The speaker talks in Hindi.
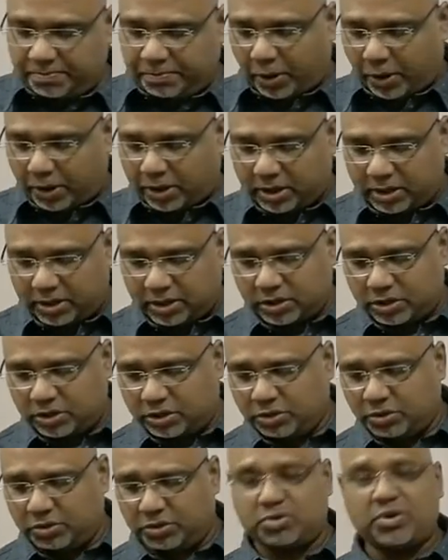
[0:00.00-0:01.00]
बहुत ही ज़्यादा
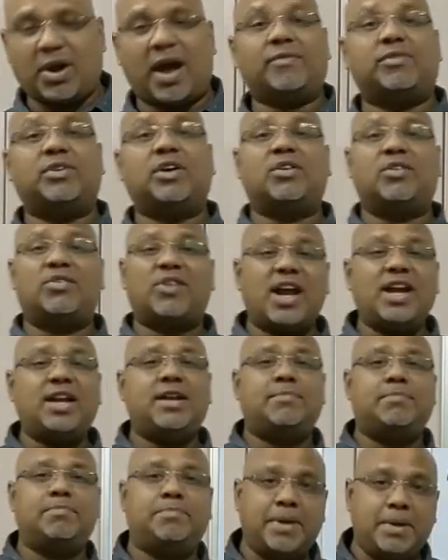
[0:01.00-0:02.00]
महत्वपूर्ण है कि सही
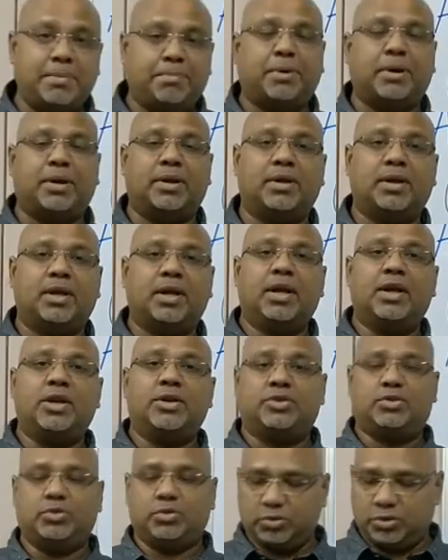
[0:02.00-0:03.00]
लोगों को रखे
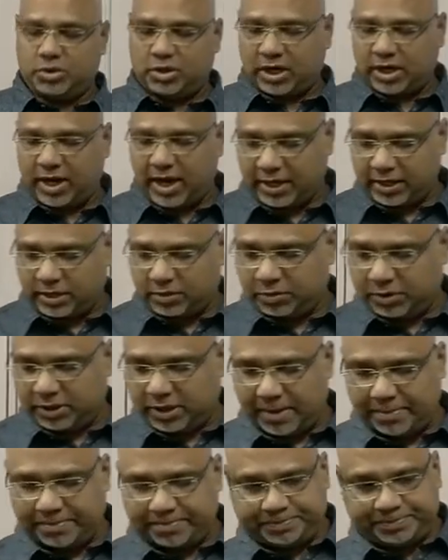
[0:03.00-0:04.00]
कि वे संपर्क में
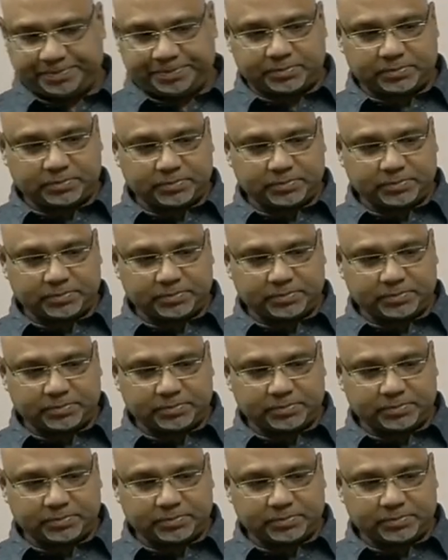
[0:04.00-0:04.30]
रहे